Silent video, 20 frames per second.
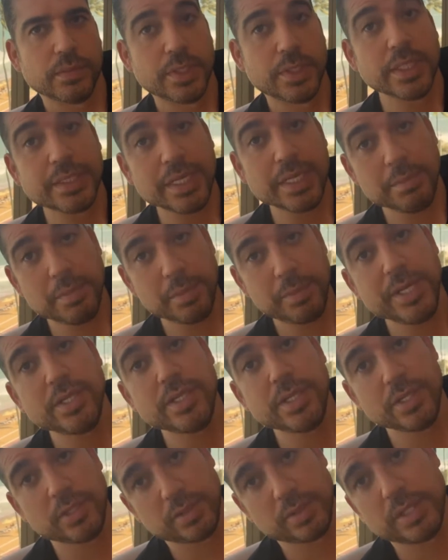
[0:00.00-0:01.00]
você quero... sabe bem
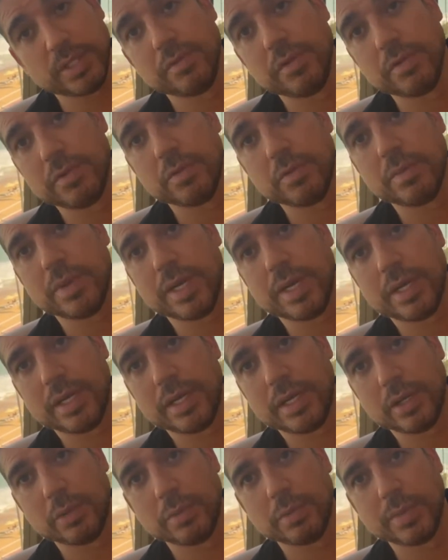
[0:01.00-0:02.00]
disso, que você viveu
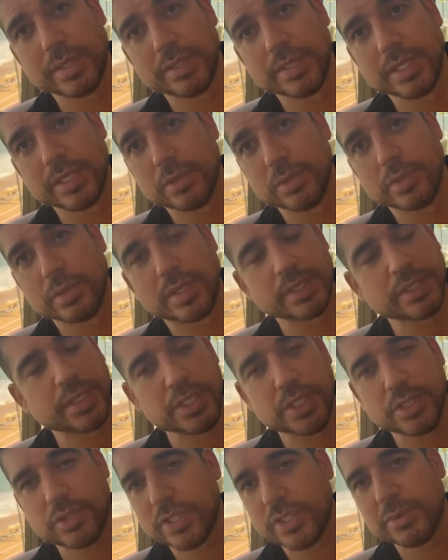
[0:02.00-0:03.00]
uma, uma, das, uma das
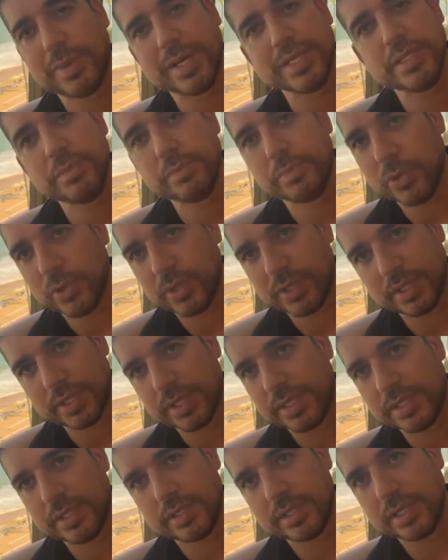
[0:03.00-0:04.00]
rejeições mais
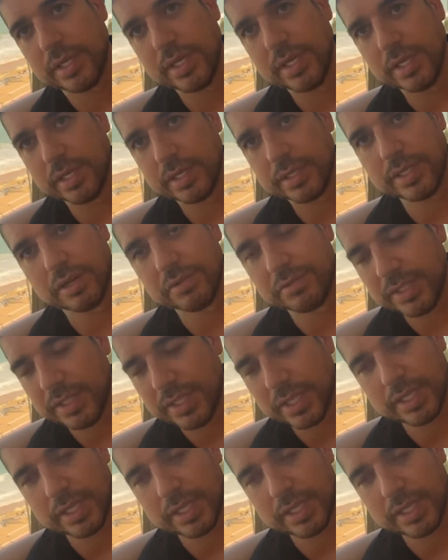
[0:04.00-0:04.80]
importantes da vida,